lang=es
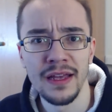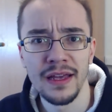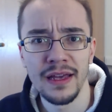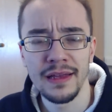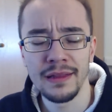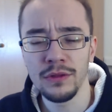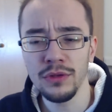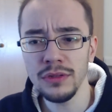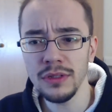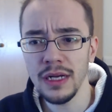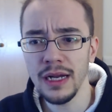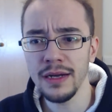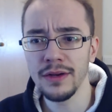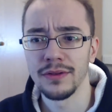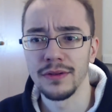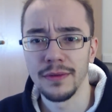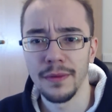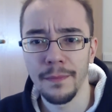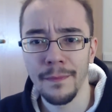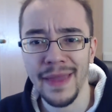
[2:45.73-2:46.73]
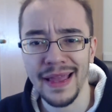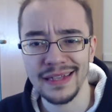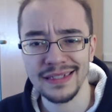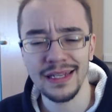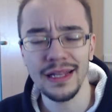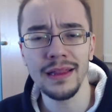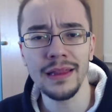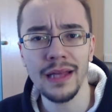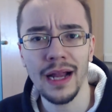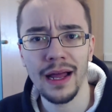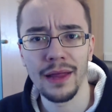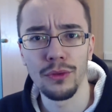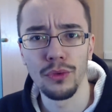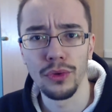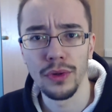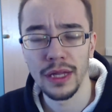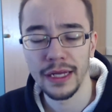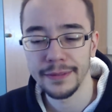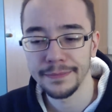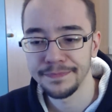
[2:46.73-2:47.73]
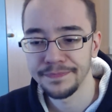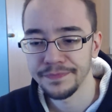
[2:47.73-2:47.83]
Entonces, claro, me asalta la duda.